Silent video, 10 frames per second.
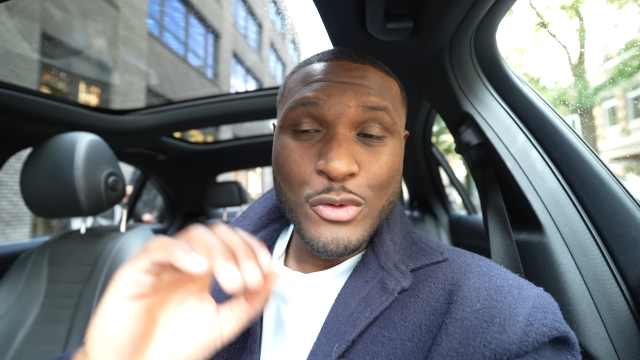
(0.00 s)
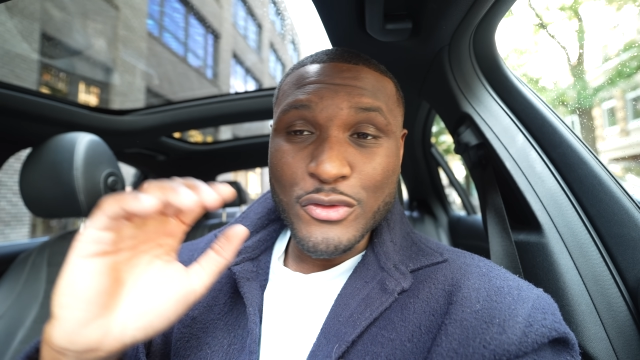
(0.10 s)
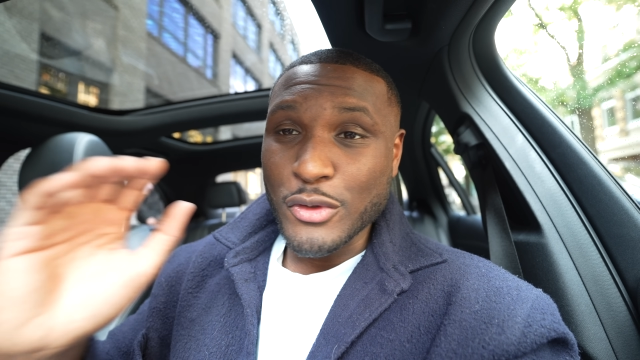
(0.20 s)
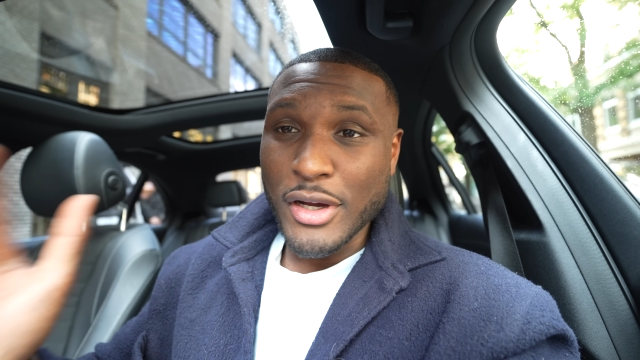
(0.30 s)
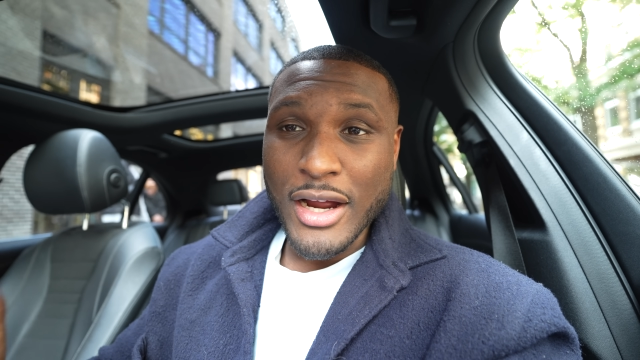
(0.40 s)
nur
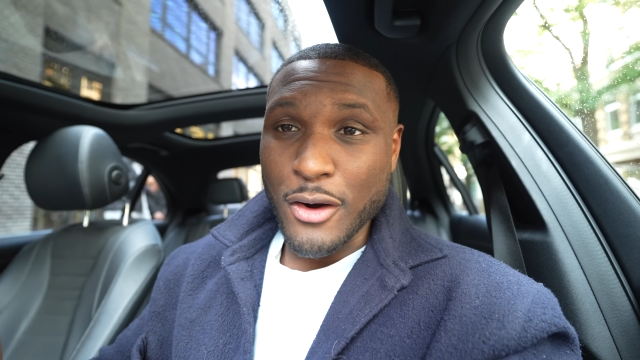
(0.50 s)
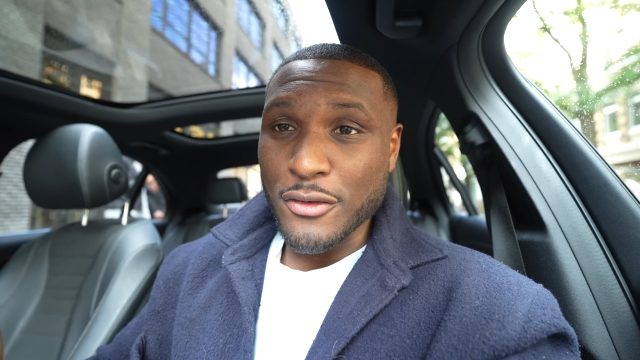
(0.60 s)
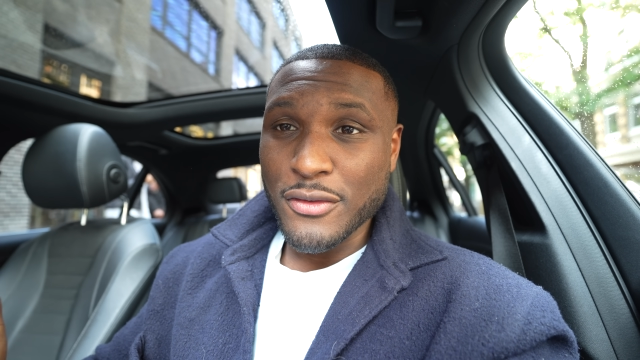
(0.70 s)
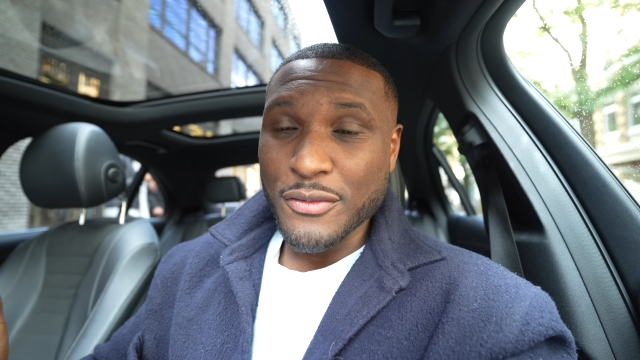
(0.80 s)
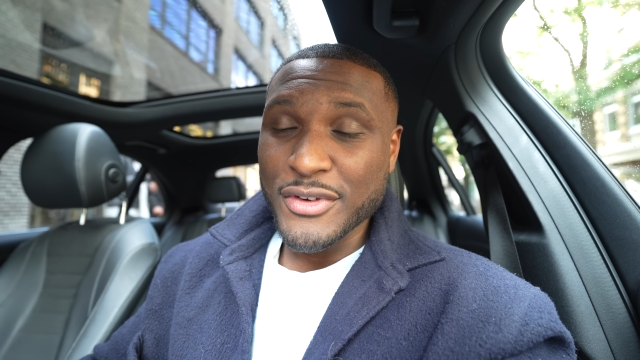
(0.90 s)
so lange
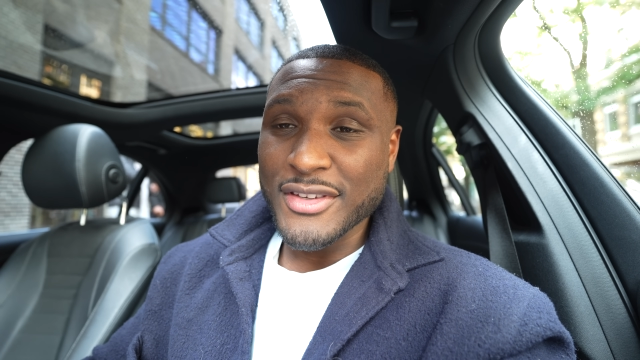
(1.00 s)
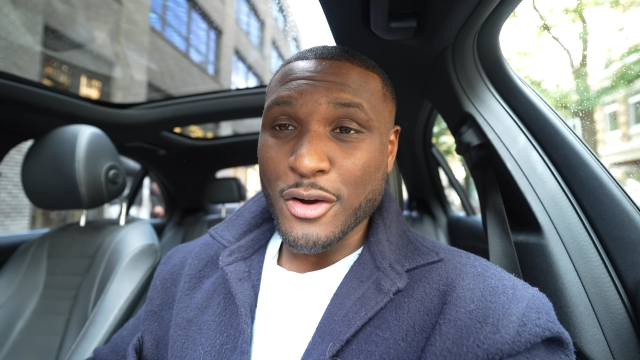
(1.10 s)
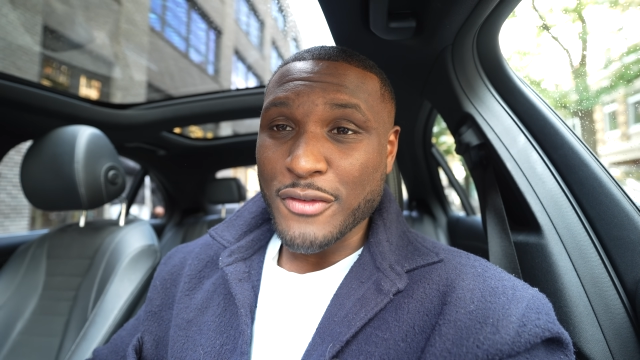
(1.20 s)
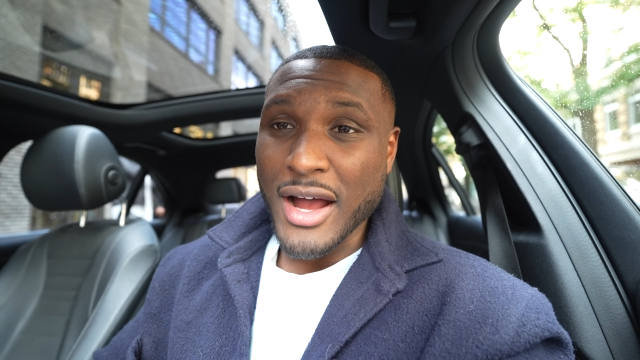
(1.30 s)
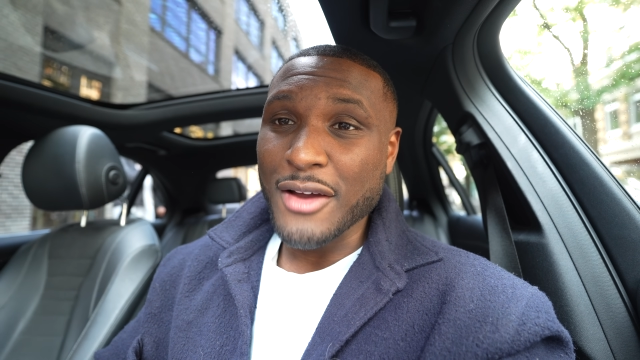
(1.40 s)
auf, wie sie
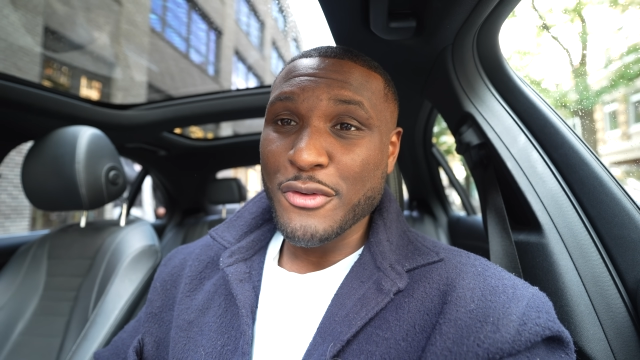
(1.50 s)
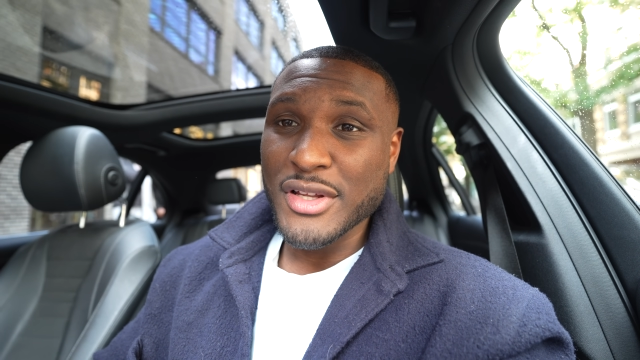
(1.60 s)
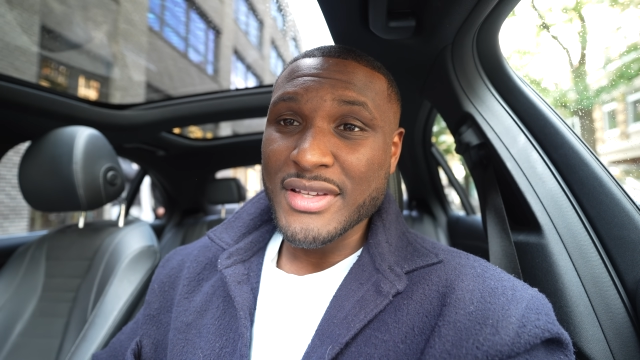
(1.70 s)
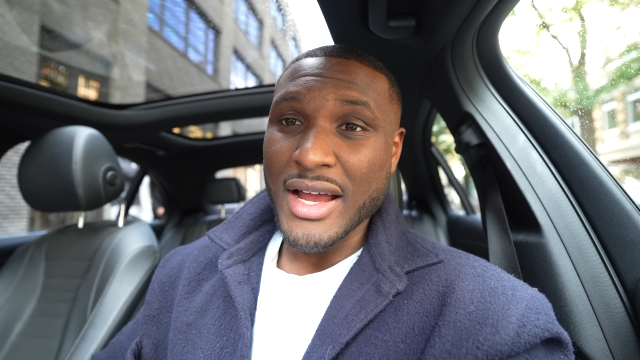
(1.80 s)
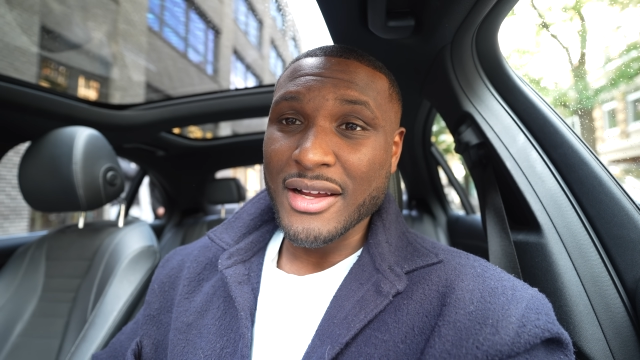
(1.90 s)
auch Ware für
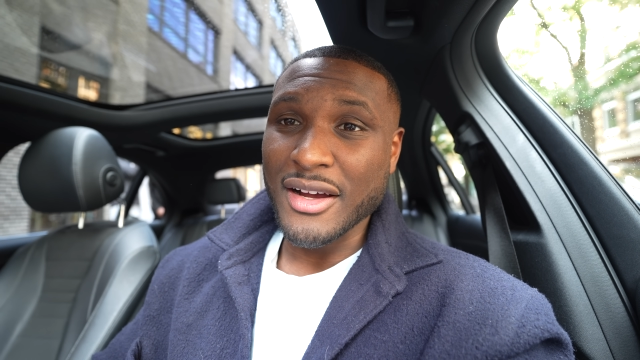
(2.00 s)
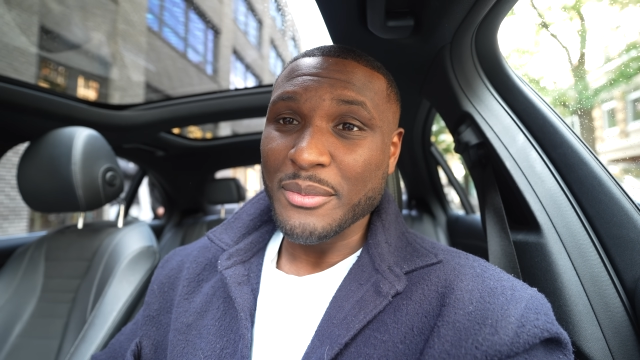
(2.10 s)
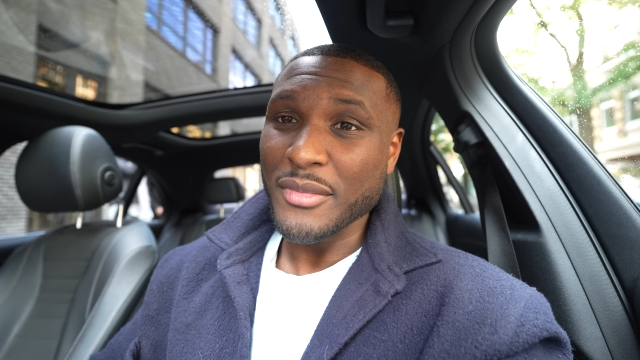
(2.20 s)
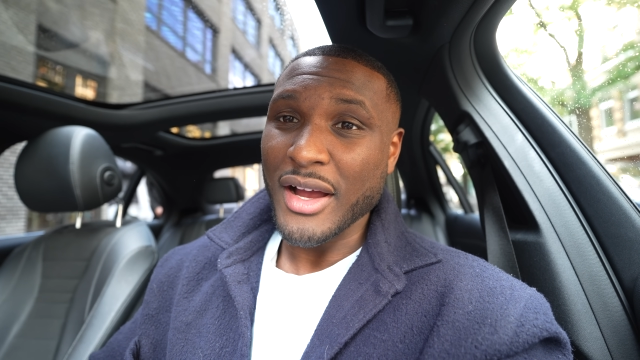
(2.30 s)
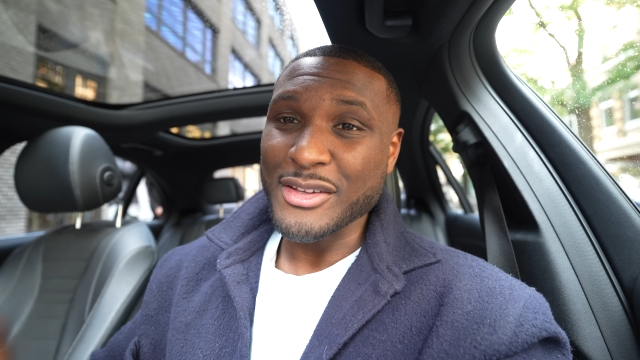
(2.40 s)
den Tag
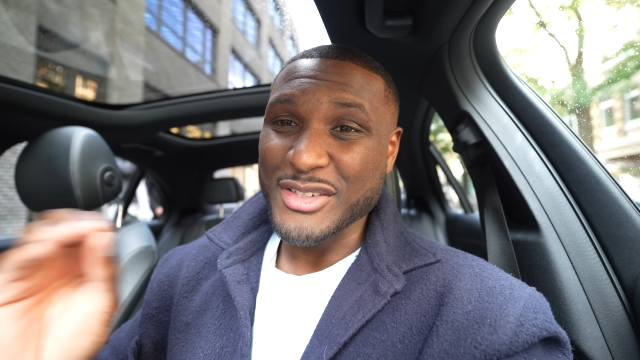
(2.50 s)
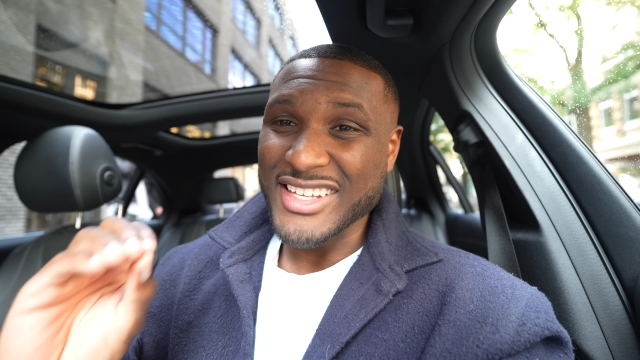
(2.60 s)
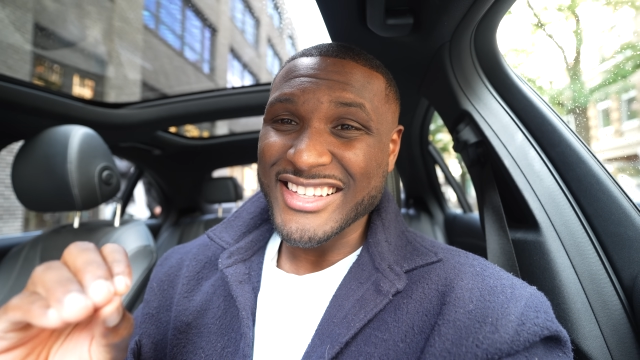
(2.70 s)
haben. Also das